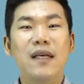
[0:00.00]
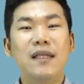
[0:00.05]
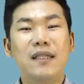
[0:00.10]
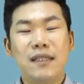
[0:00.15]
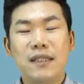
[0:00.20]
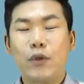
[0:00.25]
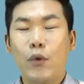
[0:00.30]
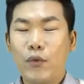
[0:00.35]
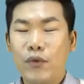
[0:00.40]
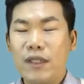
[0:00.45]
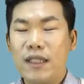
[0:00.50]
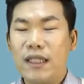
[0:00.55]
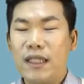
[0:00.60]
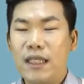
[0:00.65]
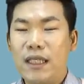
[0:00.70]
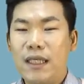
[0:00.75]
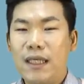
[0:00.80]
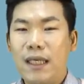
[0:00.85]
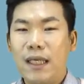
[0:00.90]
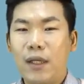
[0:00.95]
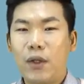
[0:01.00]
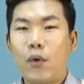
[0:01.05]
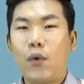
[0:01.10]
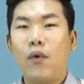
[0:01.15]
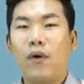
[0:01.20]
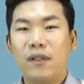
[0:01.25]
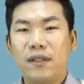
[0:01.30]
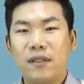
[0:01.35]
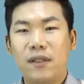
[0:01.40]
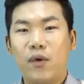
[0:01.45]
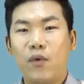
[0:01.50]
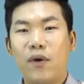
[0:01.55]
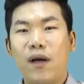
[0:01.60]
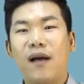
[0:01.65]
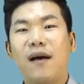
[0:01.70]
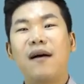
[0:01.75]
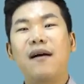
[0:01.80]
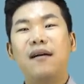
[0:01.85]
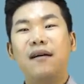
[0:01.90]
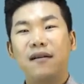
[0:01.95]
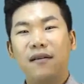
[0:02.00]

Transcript: 그 돈들 또 어디론가